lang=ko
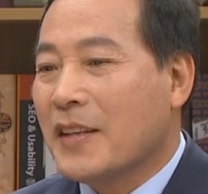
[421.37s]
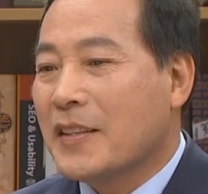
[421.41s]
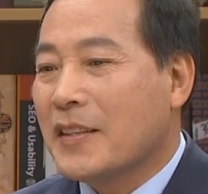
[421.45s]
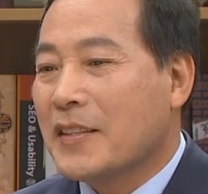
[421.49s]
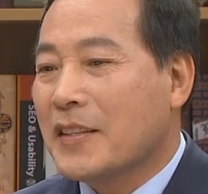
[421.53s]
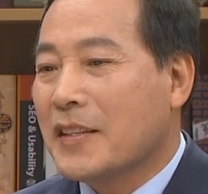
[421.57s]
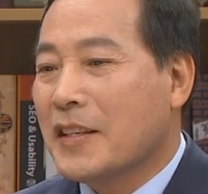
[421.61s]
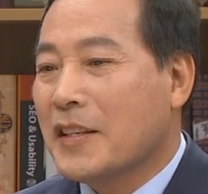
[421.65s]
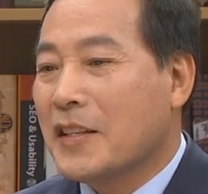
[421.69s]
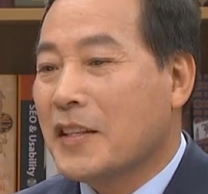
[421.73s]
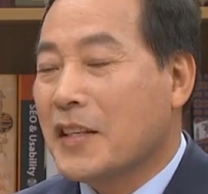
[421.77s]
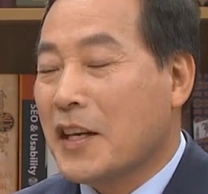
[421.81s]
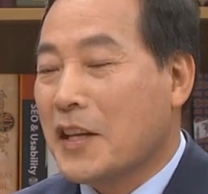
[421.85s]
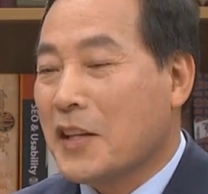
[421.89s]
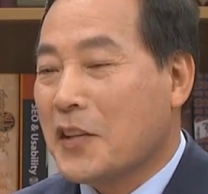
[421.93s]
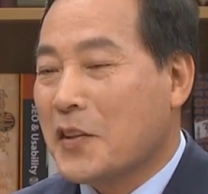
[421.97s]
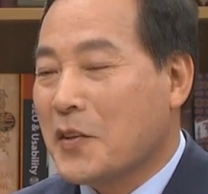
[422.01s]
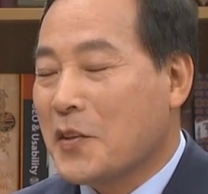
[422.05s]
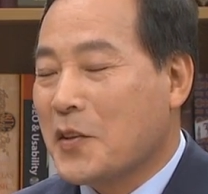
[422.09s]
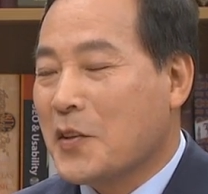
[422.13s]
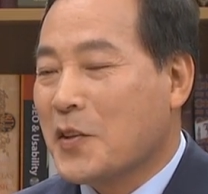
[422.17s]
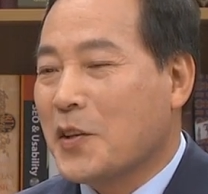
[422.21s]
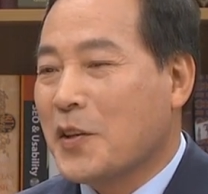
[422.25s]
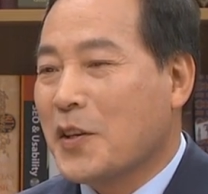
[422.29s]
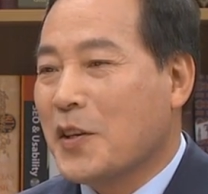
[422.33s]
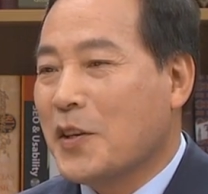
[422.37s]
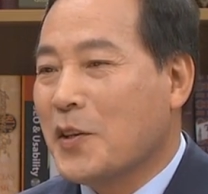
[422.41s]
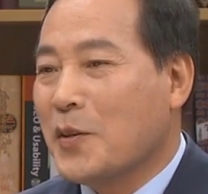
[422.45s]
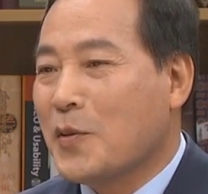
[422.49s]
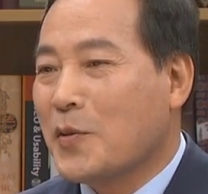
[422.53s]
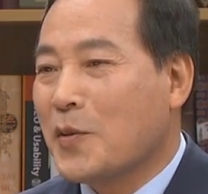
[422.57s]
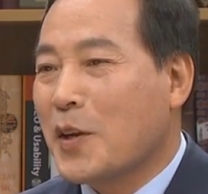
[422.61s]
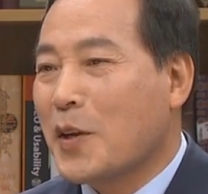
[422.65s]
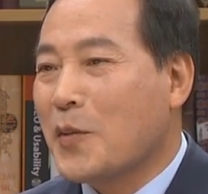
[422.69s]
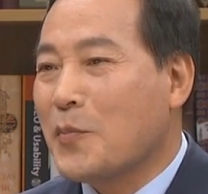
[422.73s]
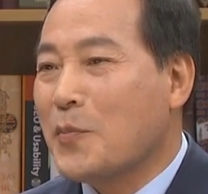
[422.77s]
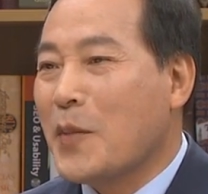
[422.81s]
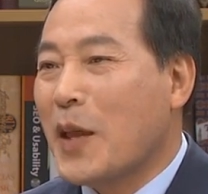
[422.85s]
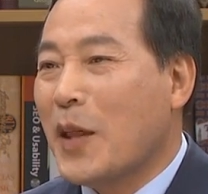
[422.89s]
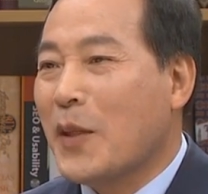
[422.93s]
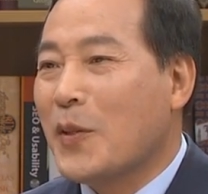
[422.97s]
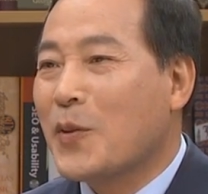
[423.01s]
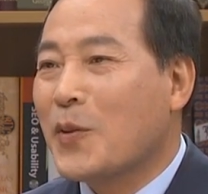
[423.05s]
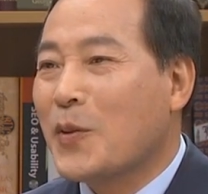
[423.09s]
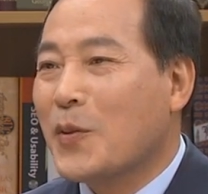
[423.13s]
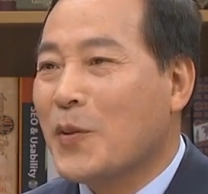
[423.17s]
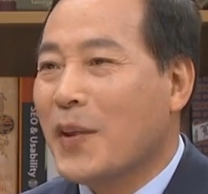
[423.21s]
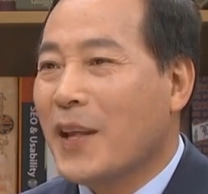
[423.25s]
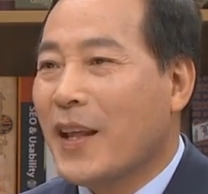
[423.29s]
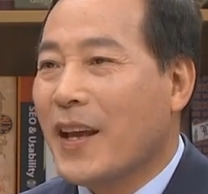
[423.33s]
저희 이제 저희 영원한
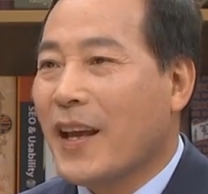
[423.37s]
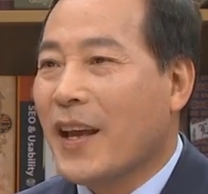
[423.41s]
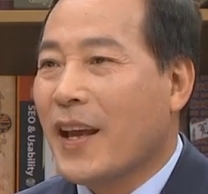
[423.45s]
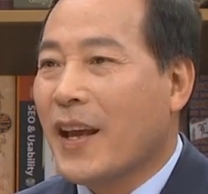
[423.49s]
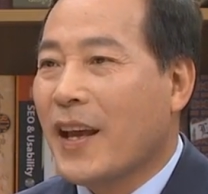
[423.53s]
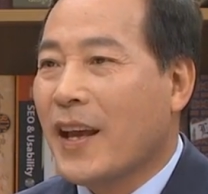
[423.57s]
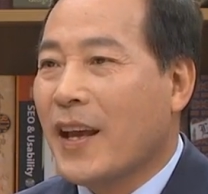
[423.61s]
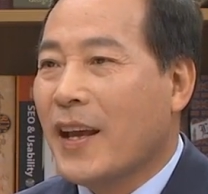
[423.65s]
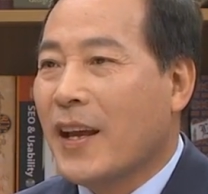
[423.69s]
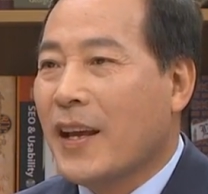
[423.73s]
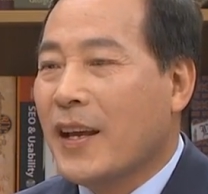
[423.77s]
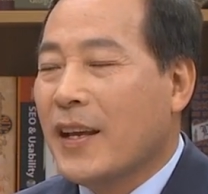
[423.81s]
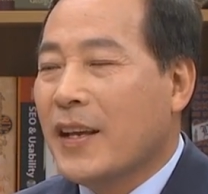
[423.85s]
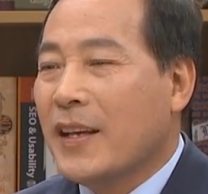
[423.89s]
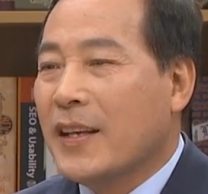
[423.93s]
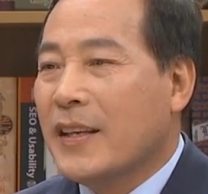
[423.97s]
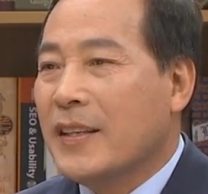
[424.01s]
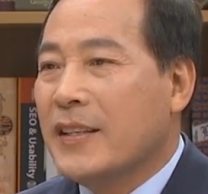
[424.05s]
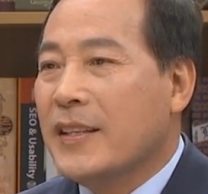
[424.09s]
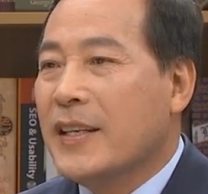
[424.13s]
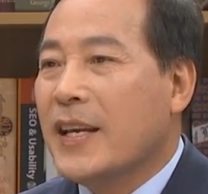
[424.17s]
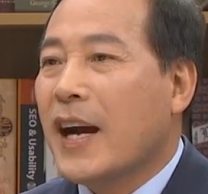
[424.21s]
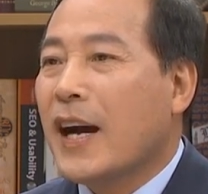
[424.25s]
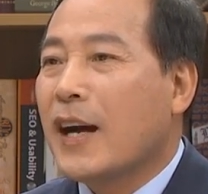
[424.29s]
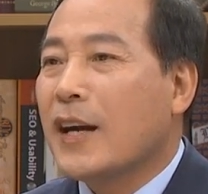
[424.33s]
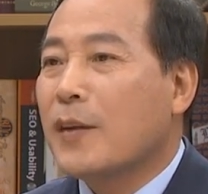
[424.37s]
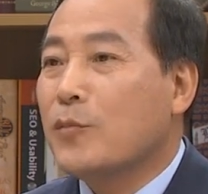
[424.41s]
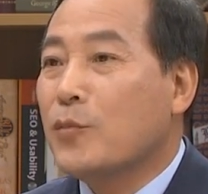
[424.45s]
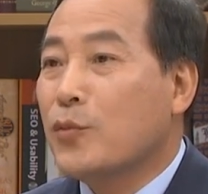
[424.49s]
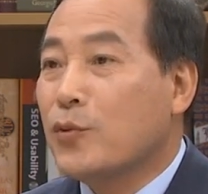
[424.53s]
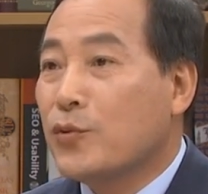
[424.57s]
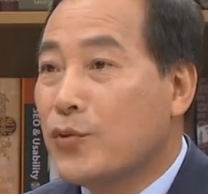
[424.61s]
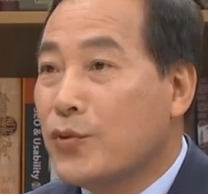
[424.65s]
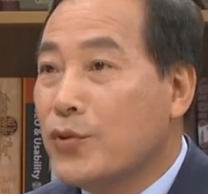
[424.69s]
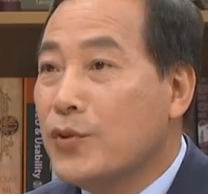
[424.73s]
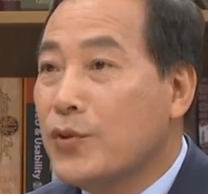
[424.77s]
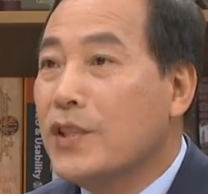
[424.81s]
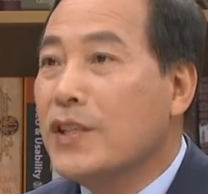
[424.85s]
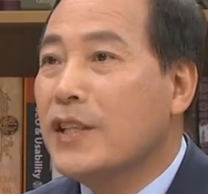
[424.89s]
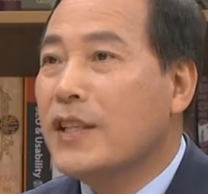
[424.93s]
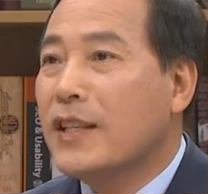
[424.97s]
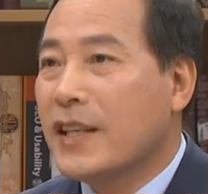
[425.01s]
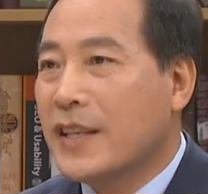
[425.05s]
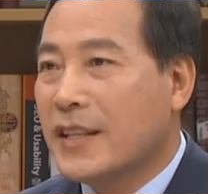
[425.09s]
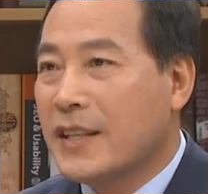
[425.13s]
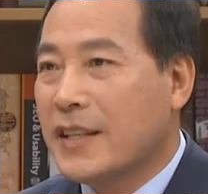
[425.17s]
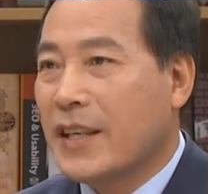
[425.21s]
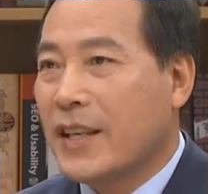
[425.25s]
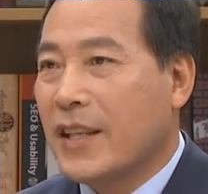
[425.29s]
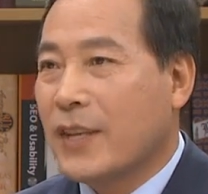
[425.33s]
멘토인데 네. 이양 무슨
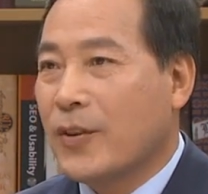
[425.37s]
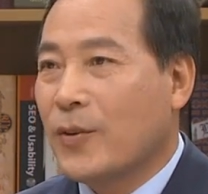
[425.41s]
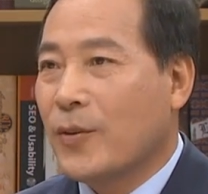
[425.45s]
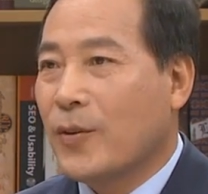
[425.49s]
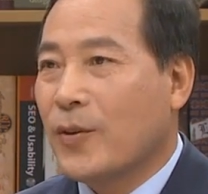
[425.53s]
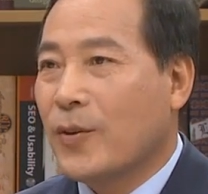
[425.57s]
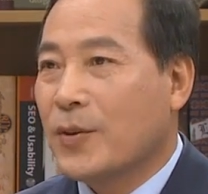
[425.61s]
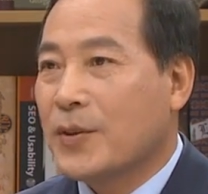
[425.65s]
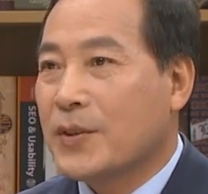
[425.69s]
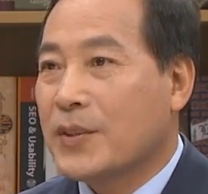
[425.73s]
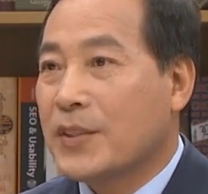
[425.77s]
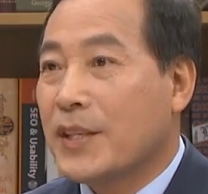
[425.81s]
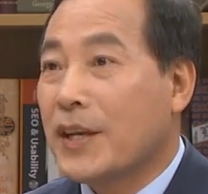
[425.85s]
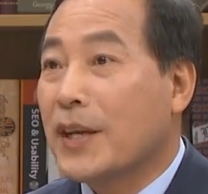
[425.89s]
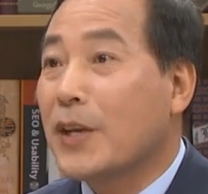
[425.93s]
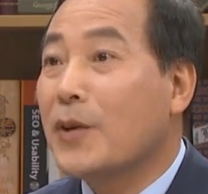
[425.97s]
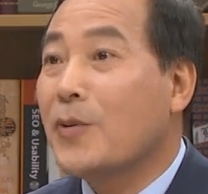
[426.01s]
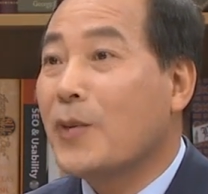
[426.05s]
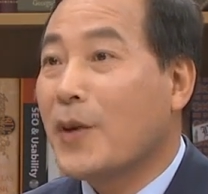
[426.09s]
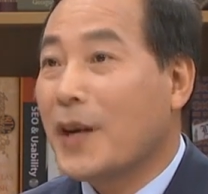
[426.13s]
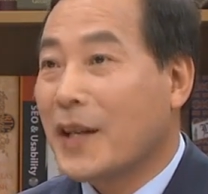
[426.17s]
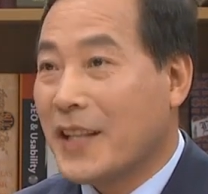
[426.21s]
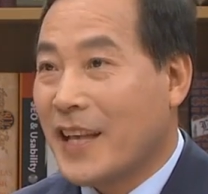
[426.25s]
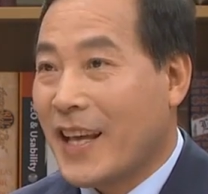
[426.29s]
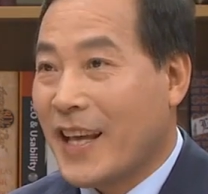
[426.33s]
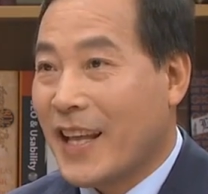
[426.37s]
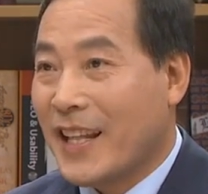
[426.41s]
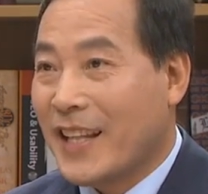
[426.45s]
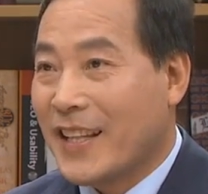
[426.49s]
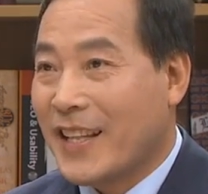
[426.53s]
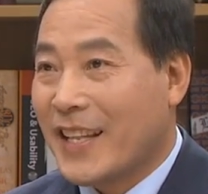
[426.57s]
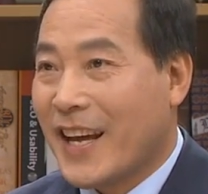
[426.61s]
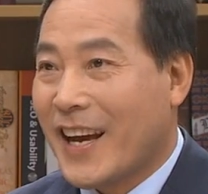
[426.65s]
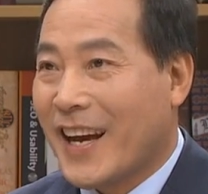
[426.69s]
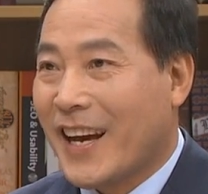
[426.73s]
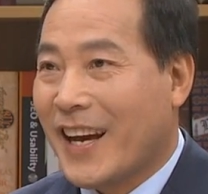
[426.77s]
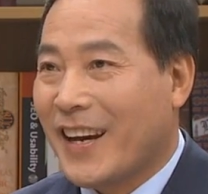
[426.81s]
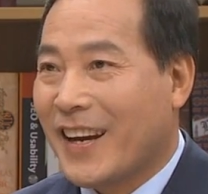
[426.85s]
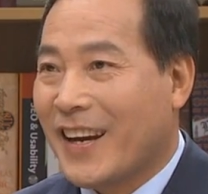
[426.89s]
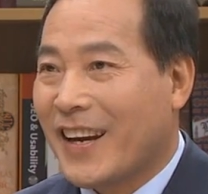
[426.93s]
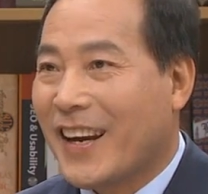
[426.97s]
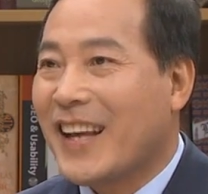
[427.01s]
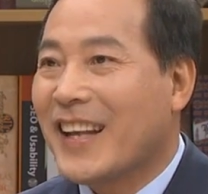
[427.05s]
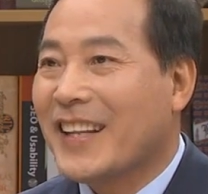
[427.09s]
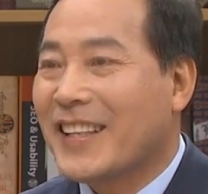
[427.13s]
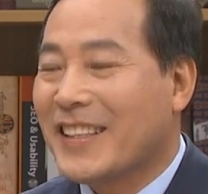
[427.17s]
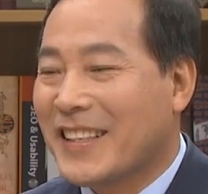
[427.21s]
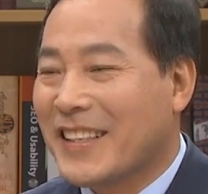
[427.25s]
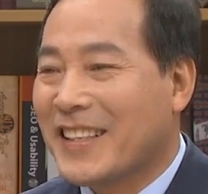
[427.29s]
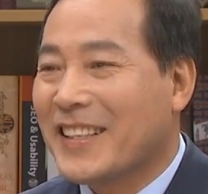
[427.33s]
일을 하더라도 네. 최고가 돼야
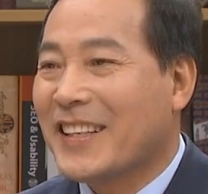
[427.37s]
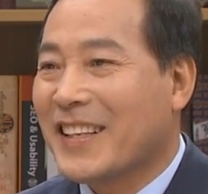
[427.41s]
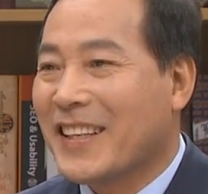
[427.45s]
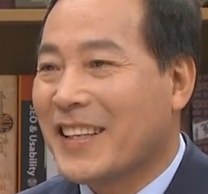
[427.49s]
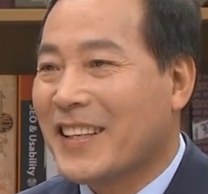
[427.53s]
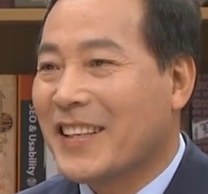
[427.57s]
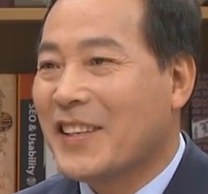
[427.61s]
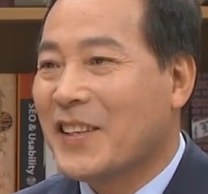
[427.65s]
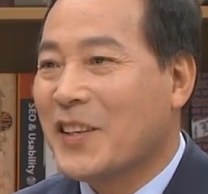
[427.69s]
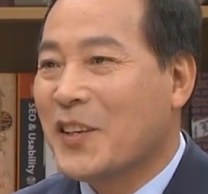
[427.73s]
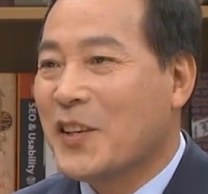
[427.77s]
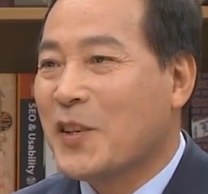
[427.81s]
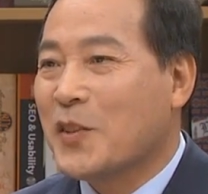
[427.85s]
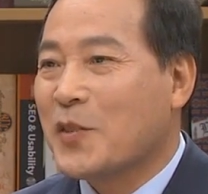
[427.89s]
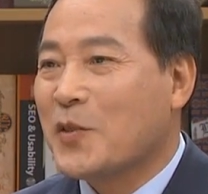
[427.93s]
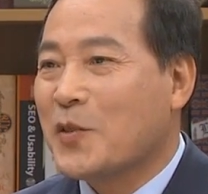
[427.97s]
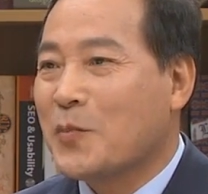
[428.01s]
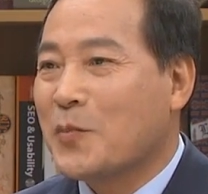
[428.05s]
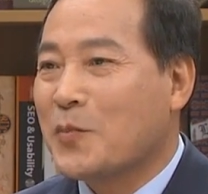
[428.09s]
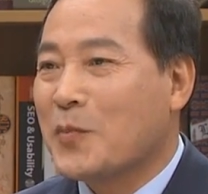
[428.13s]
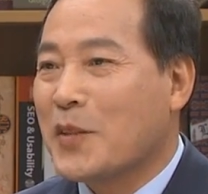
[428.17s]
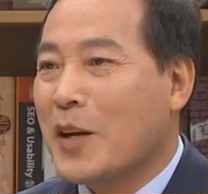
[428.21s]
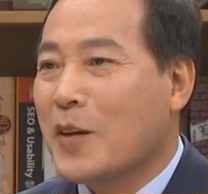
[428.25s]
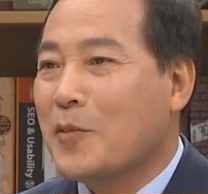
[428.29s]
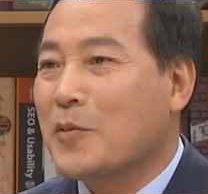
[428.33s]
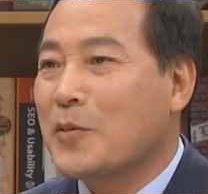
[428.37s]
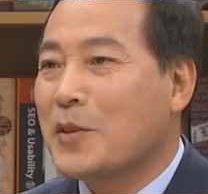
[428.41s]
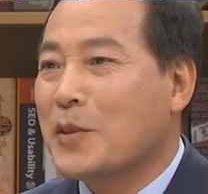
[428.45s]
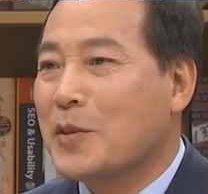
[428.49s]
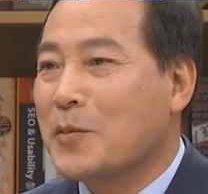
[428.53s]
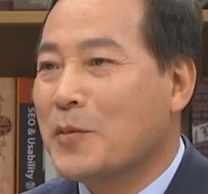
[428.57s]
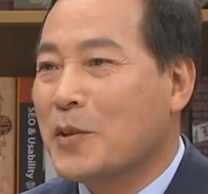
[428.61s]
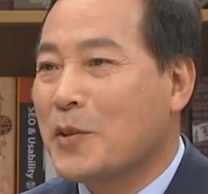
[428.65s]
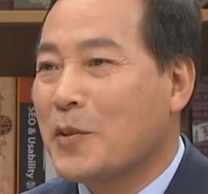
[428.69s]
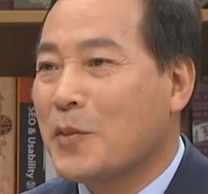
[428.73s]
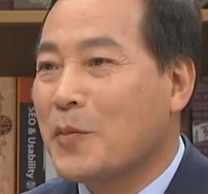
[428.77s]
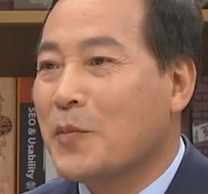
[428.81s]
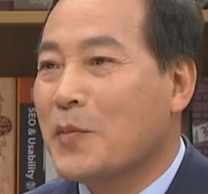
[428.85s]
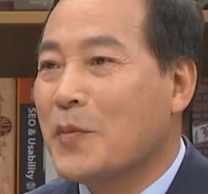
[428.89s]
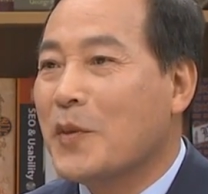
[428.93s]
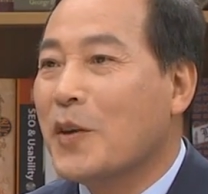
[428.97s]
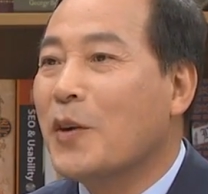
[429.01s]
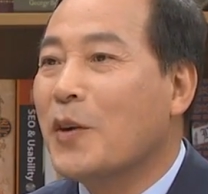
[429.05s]
된다라는 네. 좀 자부심을 좀